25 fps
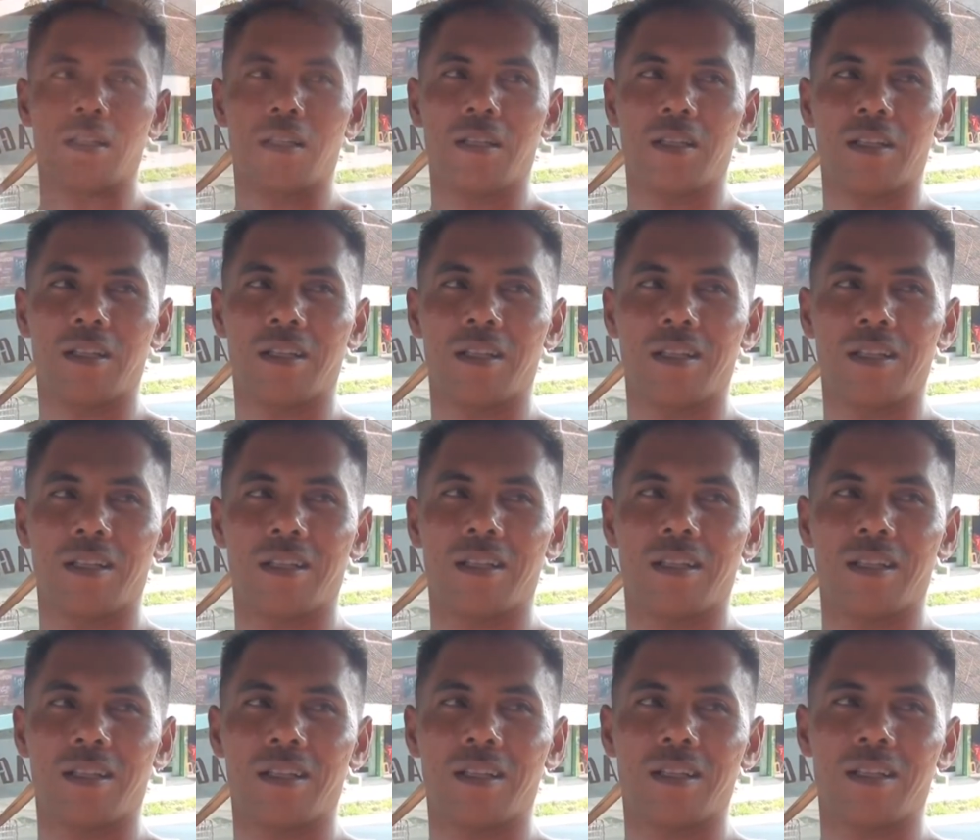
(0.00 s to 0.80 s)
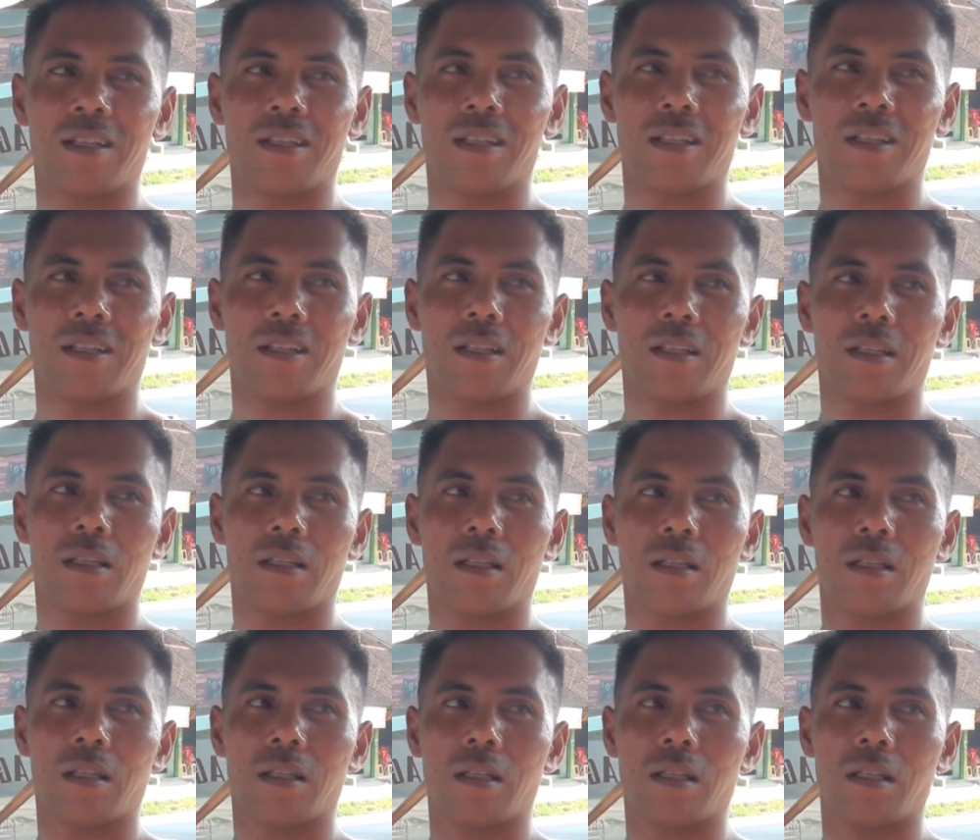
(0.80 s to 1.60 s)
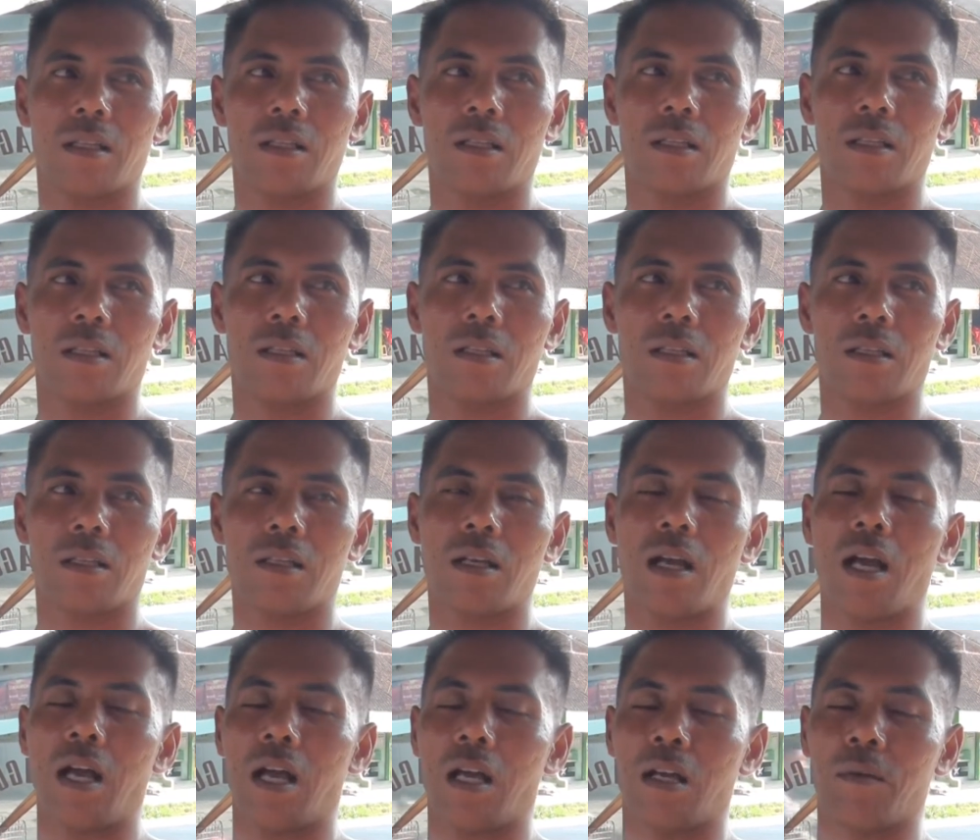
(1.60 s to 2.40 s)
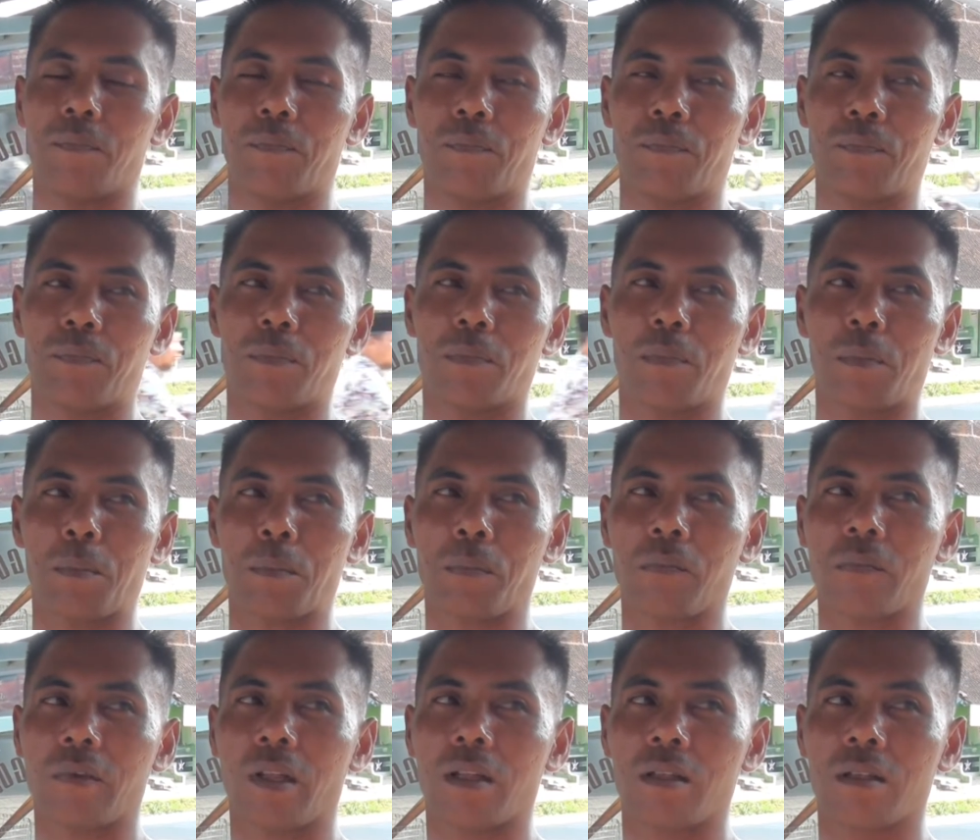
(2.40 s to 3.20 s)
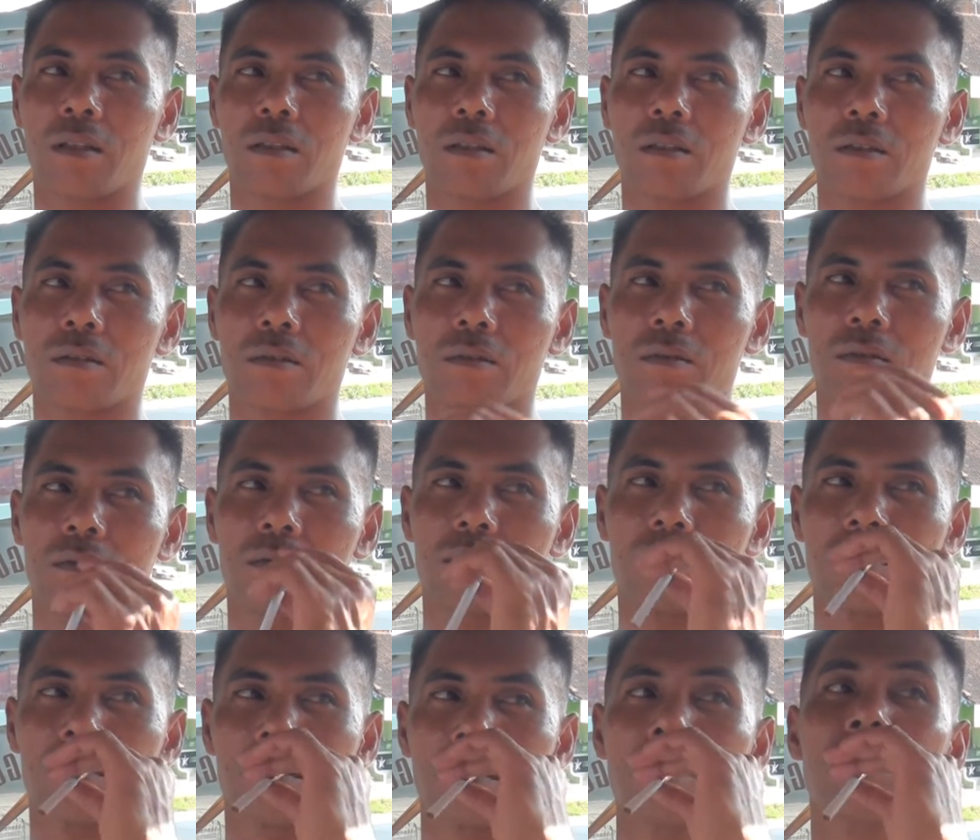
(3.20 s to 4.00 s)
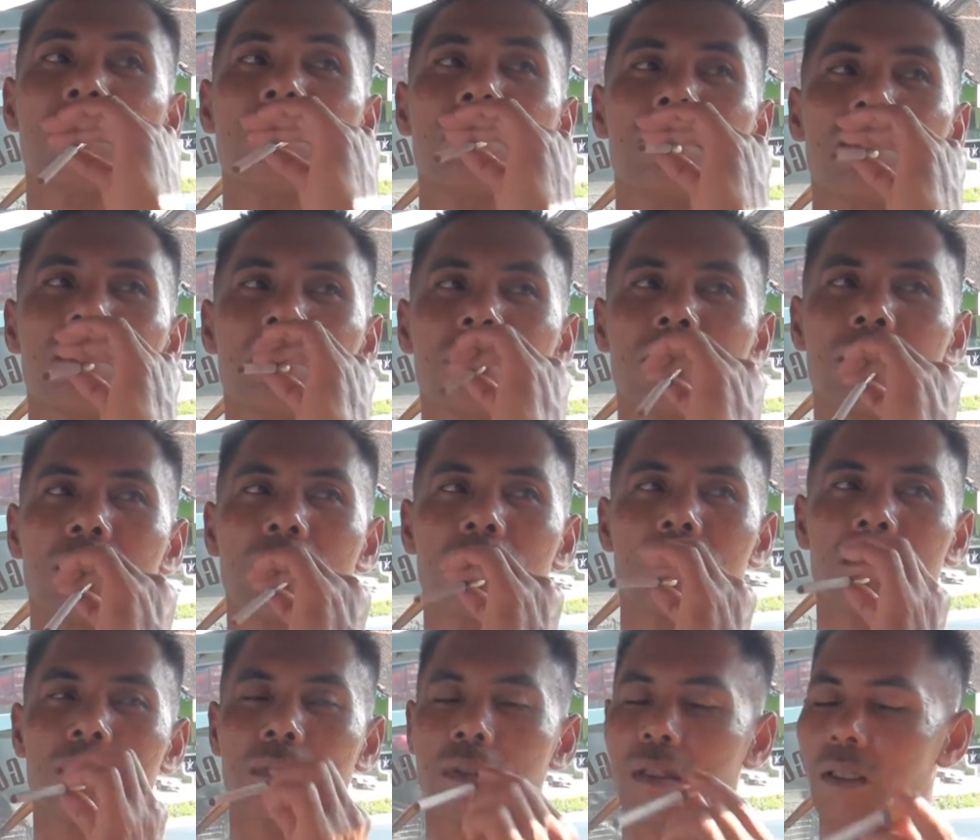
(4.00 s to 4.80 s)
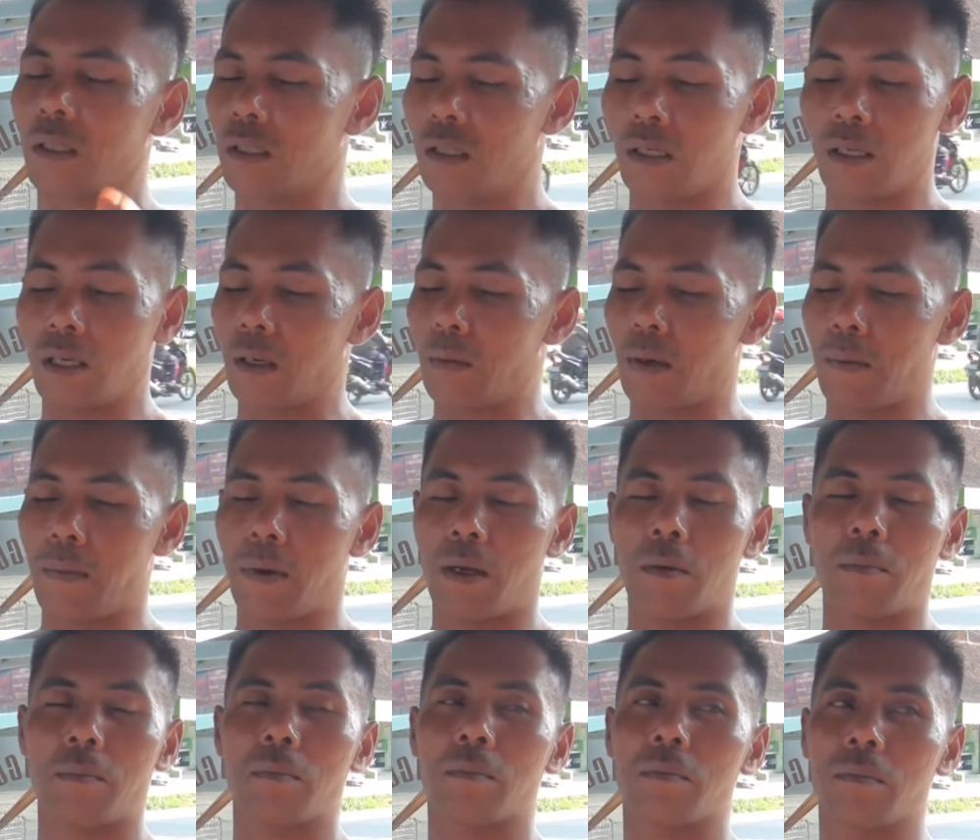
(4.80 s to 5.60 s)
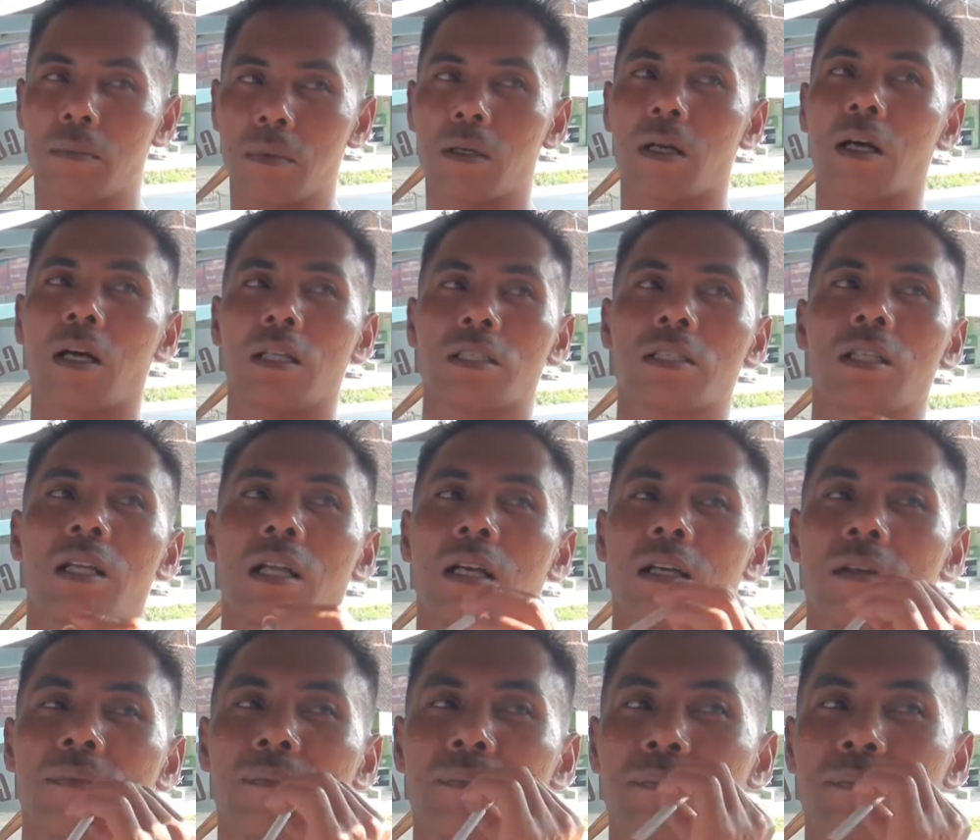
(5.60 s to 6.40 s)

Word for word: Pak, uh, Bapak suka batu akik enggak, Pak? Enggak. Kenapa, Pak? Kenapa? Iya, enggak apa-apa. Enggak senang.